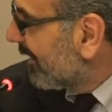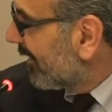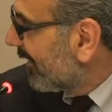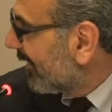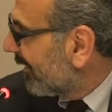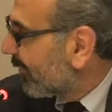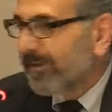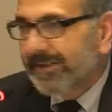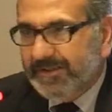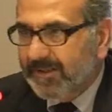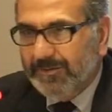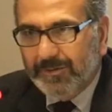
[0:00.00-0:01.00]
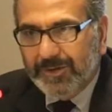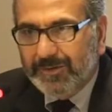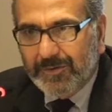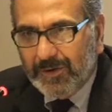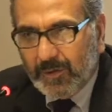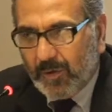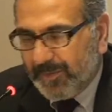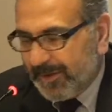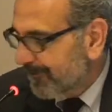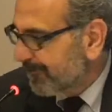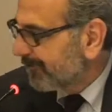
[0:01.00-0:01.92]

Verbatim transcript: eh, come gli Stati Uniti o l'Europa.